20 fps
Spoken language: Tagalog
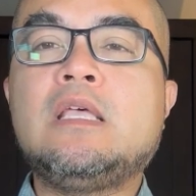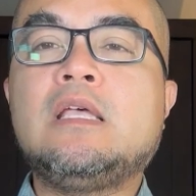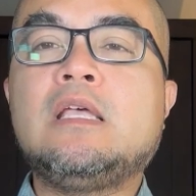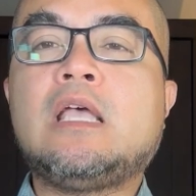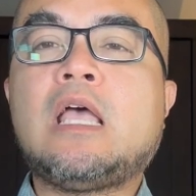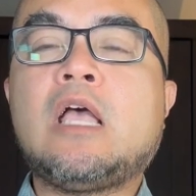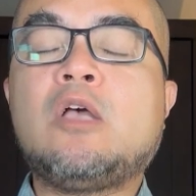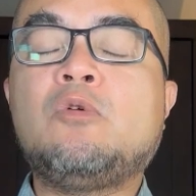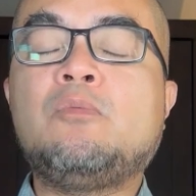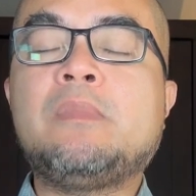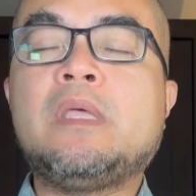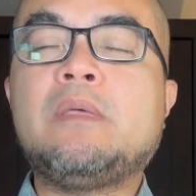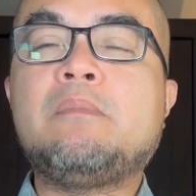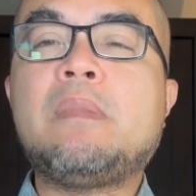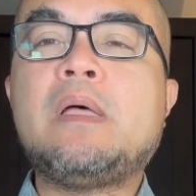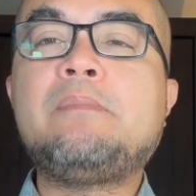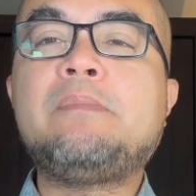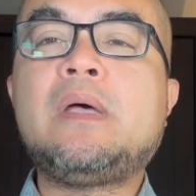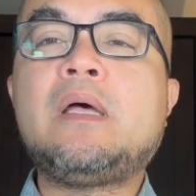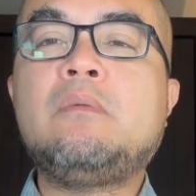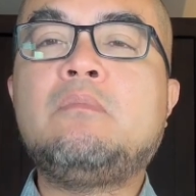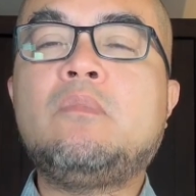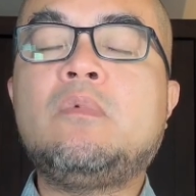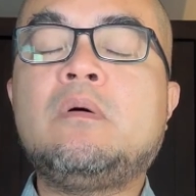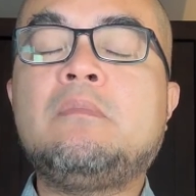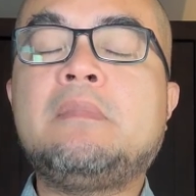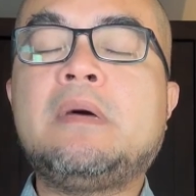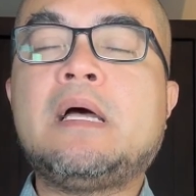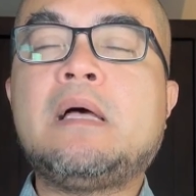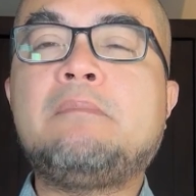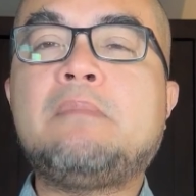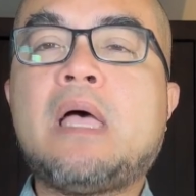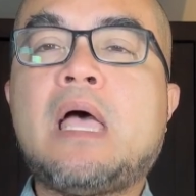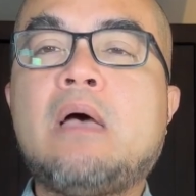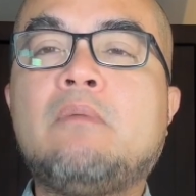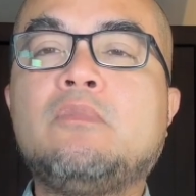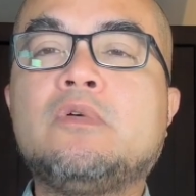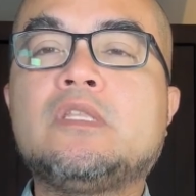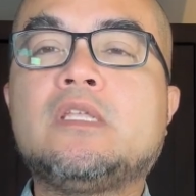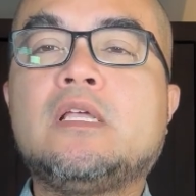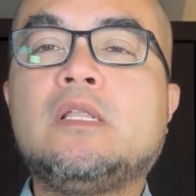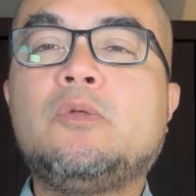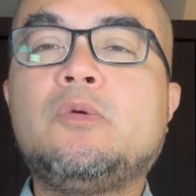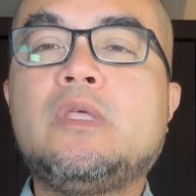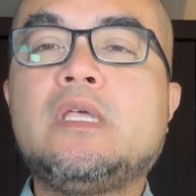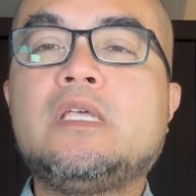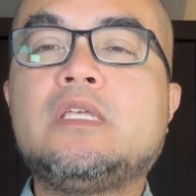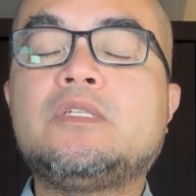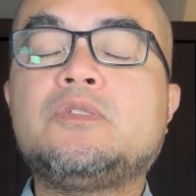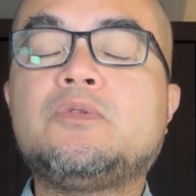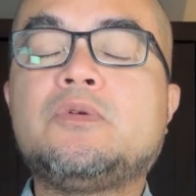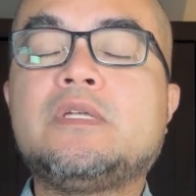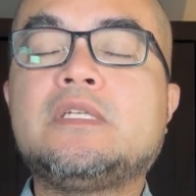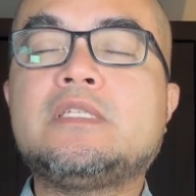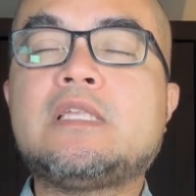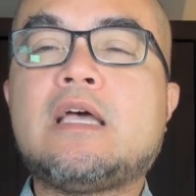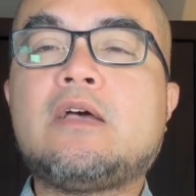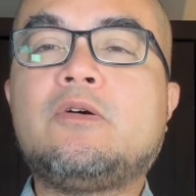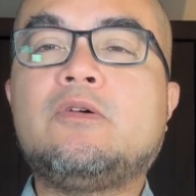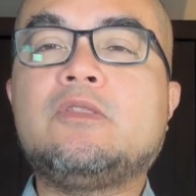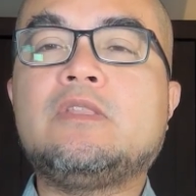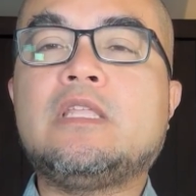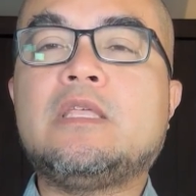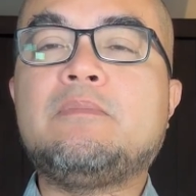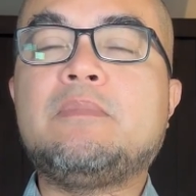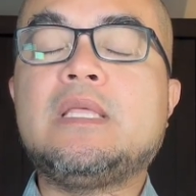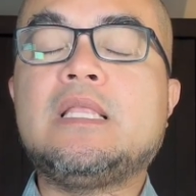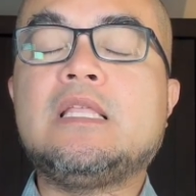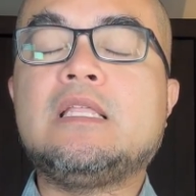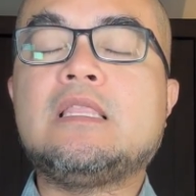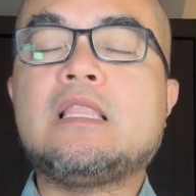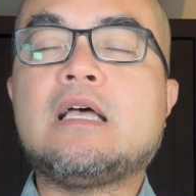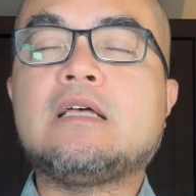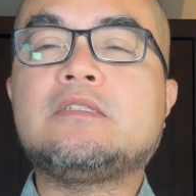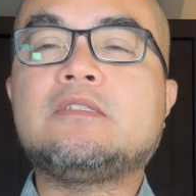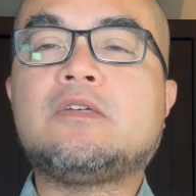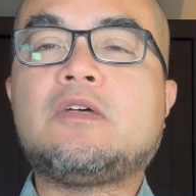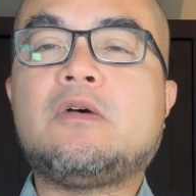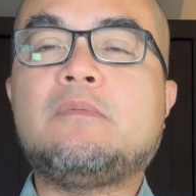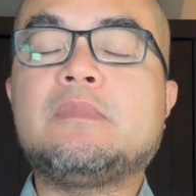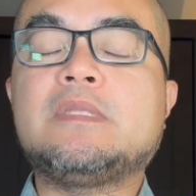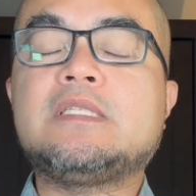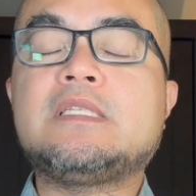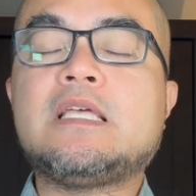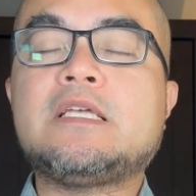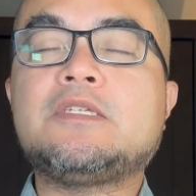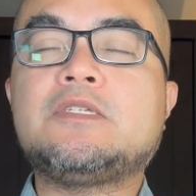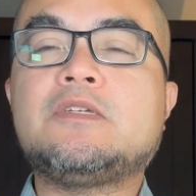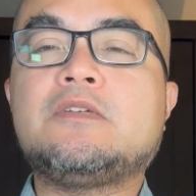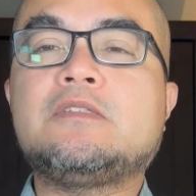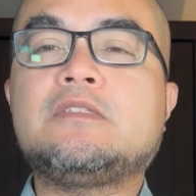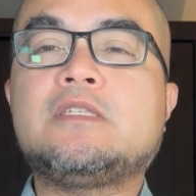Kag kung may ibang pa kamo mga pahamot nga luyag istorya sa akon, ibilin lang sa comment section.